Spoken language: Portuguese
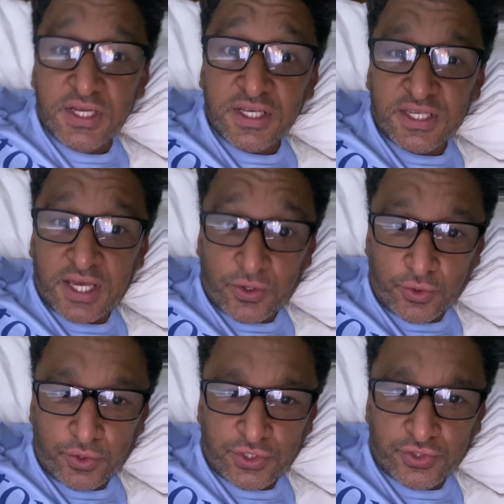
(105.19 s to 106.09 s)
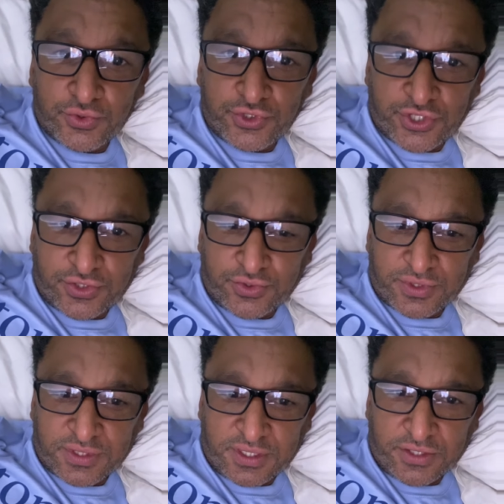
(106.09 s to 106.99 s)
que é hoje o
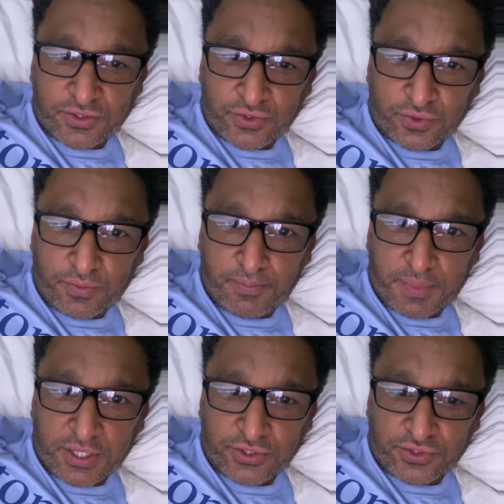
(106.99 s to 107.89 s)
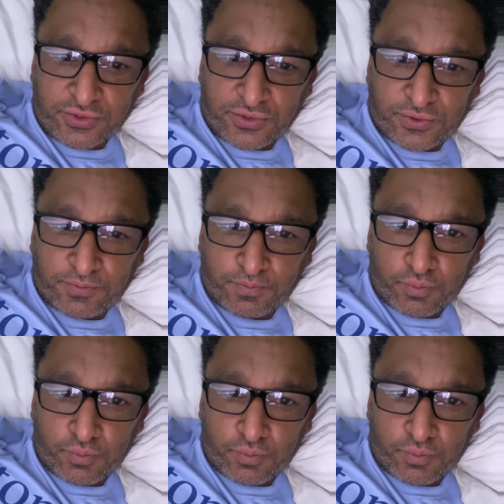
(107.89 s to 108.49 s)
Jesus Cristo. Beijos.